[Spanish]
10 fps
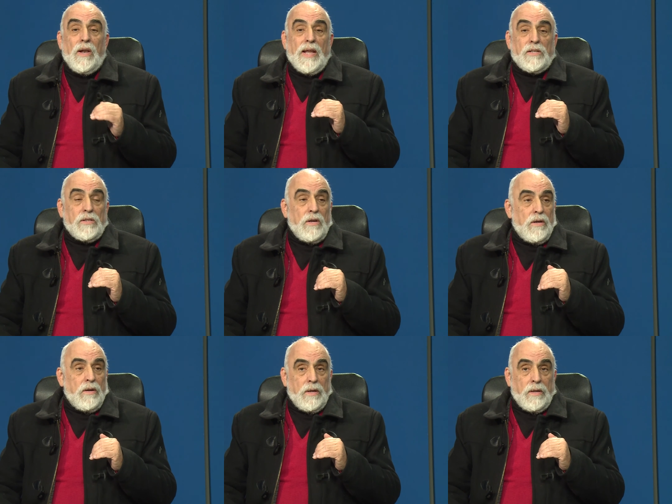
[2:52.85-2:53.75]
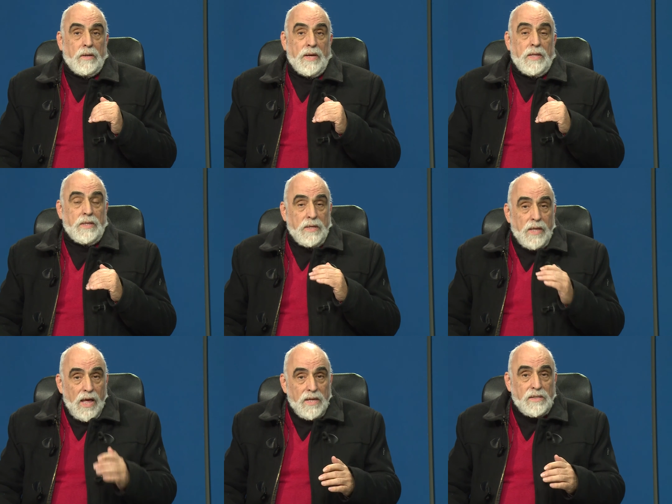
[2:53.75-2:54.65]
las eh,
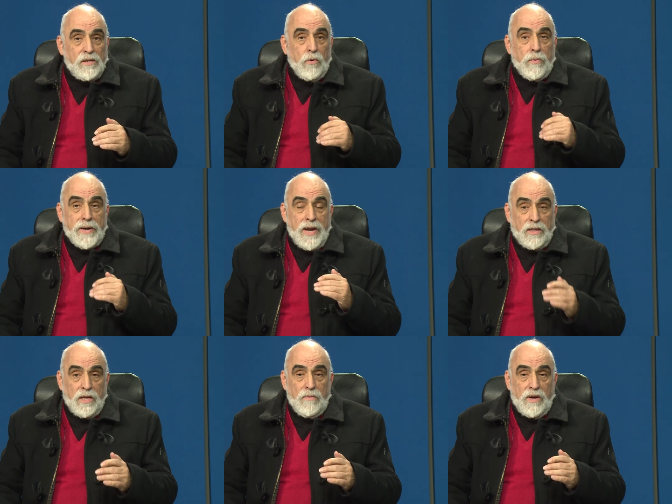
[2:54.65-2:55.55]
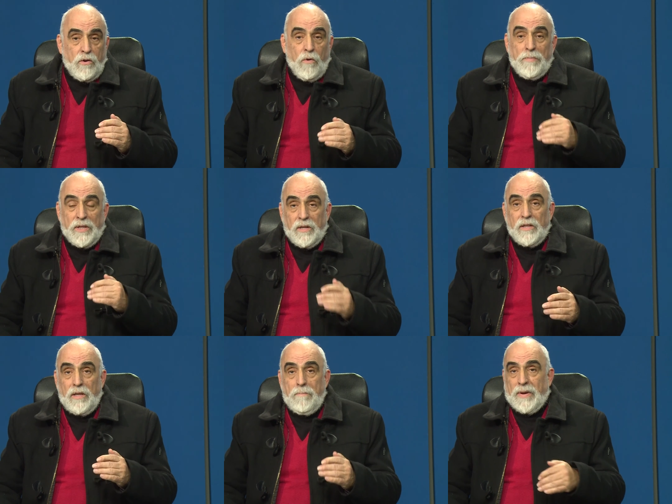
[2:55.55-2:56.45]
entidades gubernativas
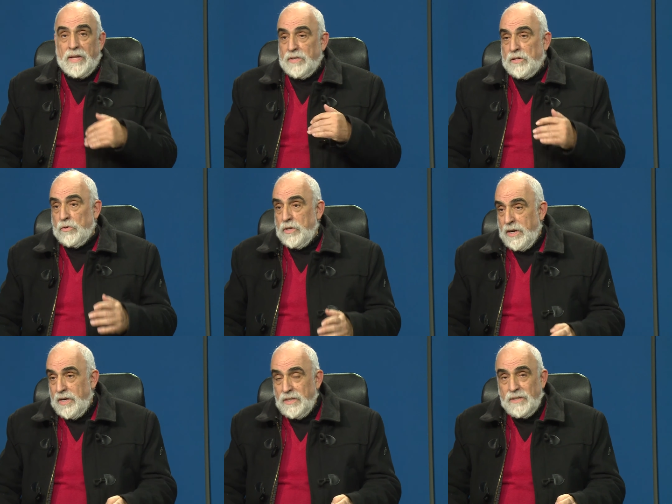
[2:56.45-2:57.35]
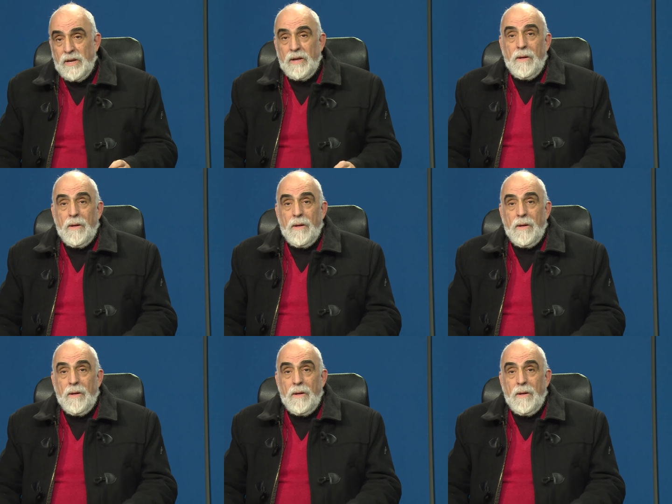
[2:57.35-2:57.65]
competentes para desarrollarlas.